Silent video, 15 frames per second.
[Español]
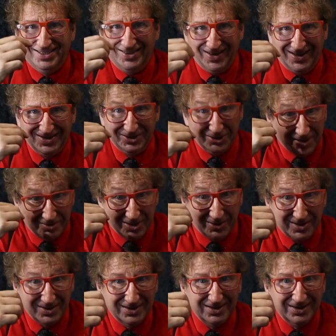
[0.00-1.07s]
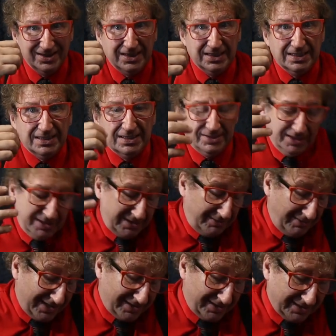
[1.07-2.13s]
Yo, lo hago. yo también lo
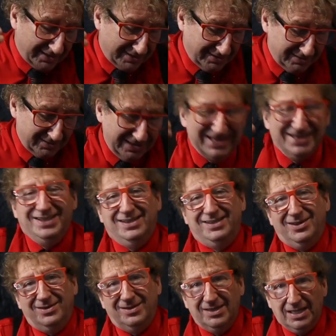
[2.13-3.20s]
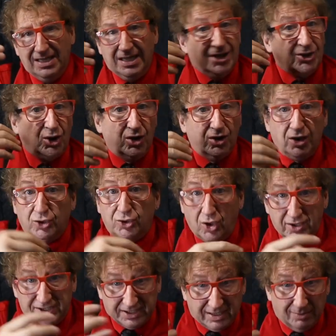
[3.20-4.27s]
hago. Y sí,
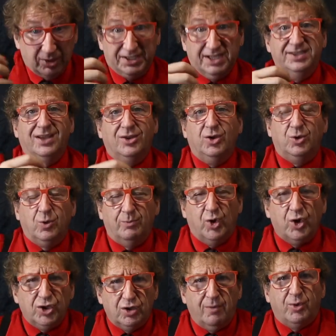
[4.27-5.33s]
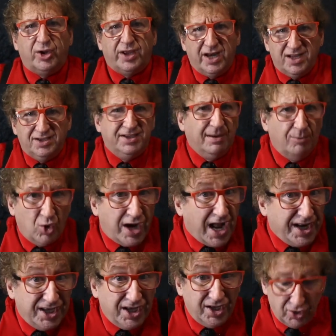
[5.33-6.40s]
todos estamos haciendo esto un poquito porque necesitamos
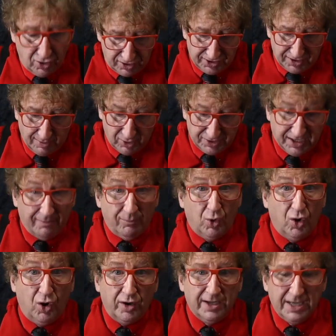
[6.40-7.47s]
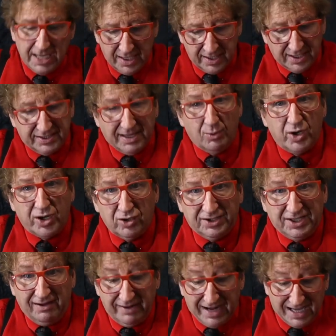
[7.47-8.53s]
cariño, necesitamos amor, necesitamos que
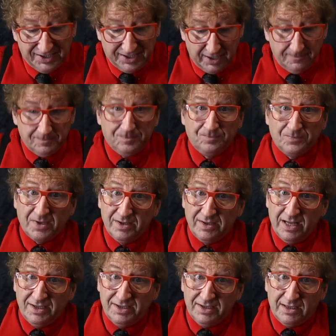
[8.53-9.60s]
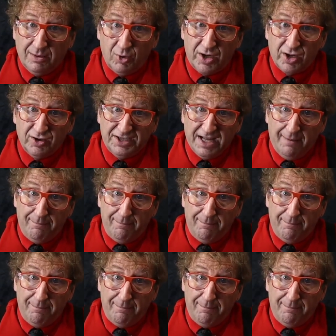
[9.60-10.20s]
nos abracen, necesitamos que nos